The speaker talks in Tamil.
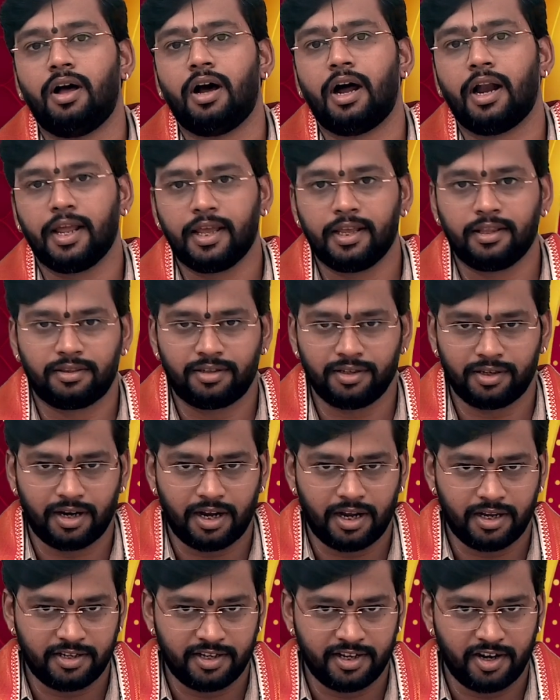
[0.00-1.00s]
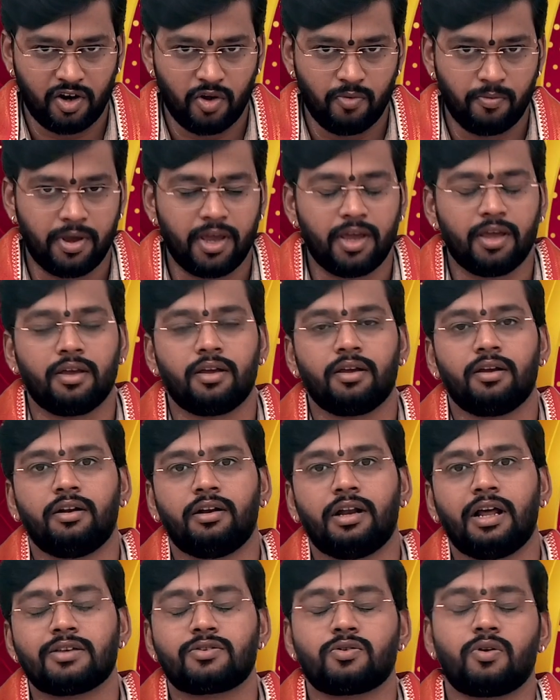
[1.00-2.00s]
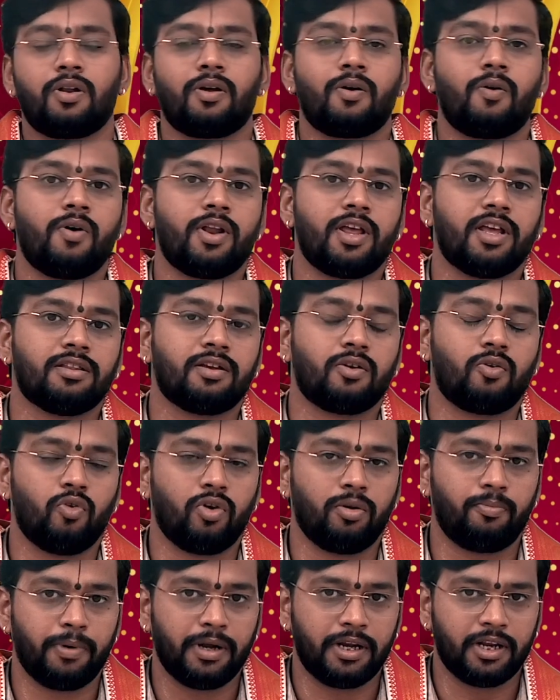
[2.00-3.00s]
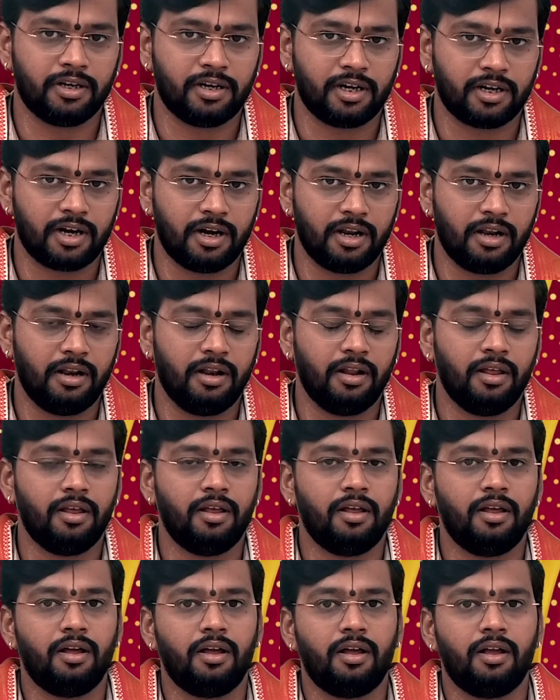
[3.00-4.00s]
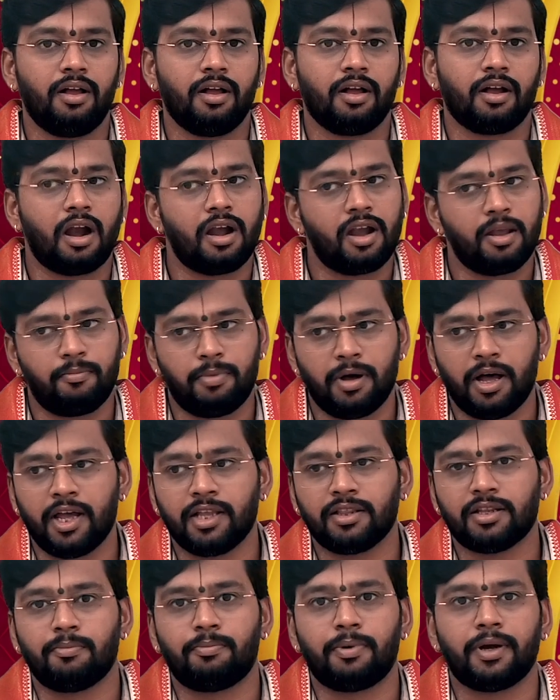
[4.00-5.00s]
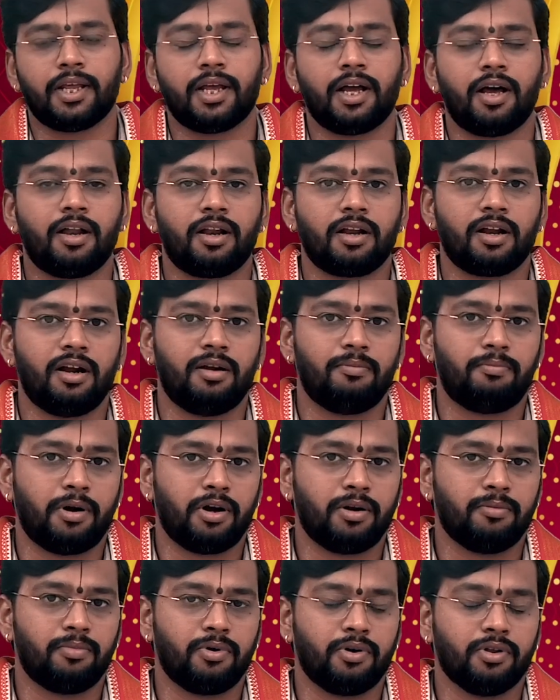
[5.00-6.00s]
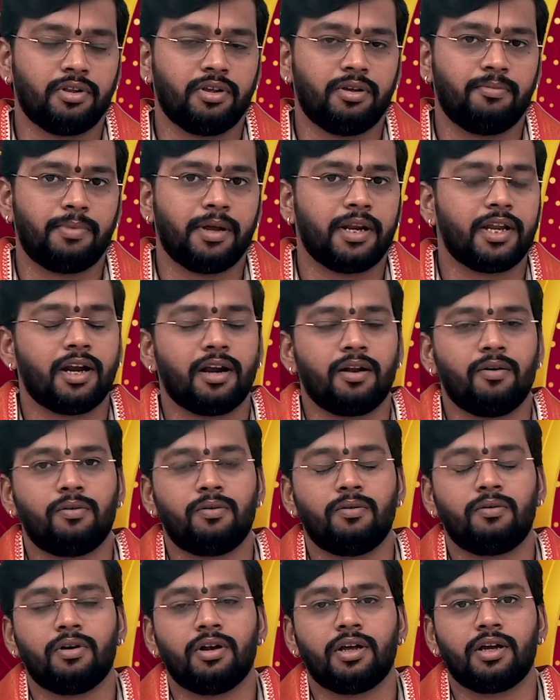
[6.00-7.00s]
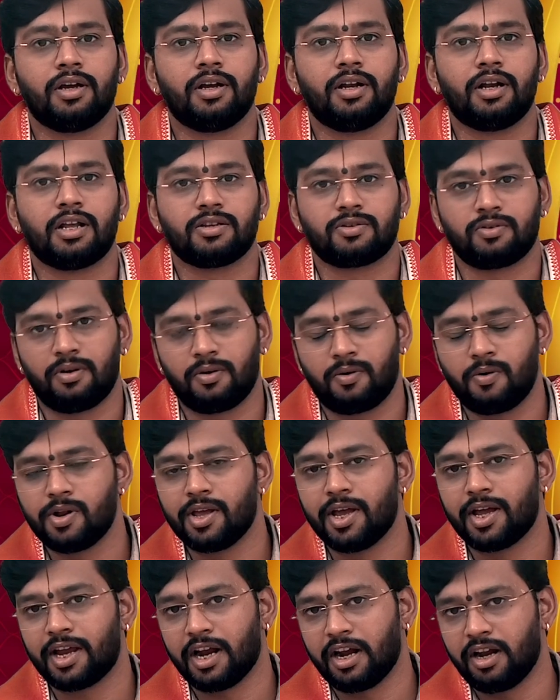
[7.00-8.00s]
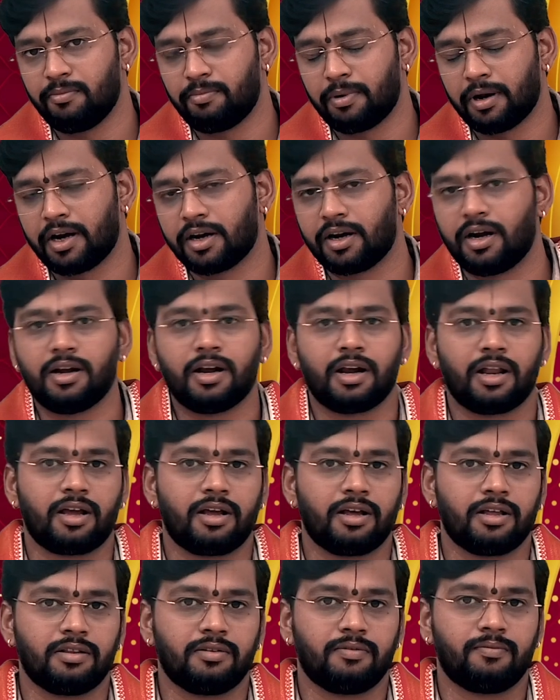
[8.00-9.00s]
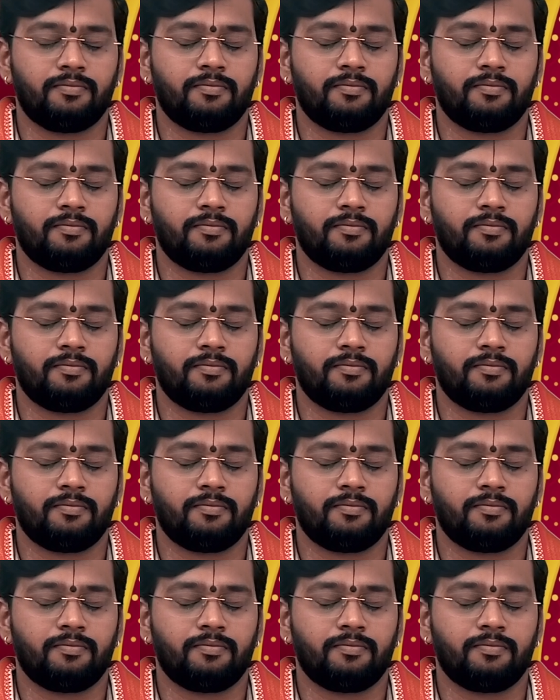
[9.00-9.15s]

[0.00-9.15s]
அனைத்து ராசிகளுமே நான் சொல்லக்கூடிய இந்த குறிப்பிட்ட நாட்களில் கண்டிப்பாக இந்த பரிகாரங்கள் பண்ணும் பொழுது பெரிய அளவுக்கு உங்களுக்கு நான் சொல்லக்கூடிய கெடு பலன்கள் நடக்காது